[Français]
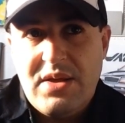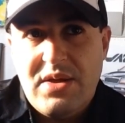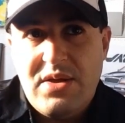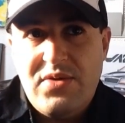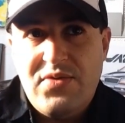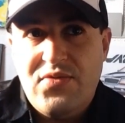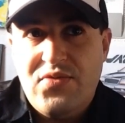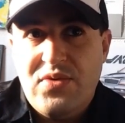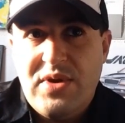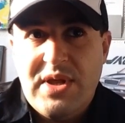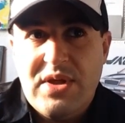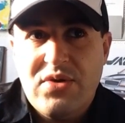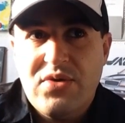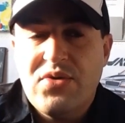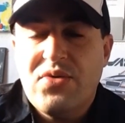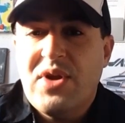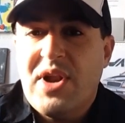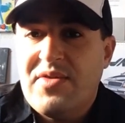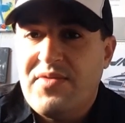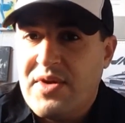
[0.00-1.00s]
Euh, ils voulaient
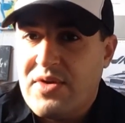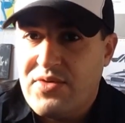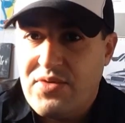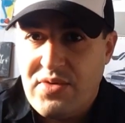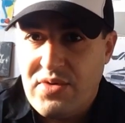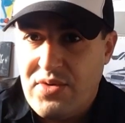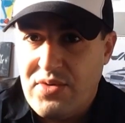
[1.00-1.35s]
que la version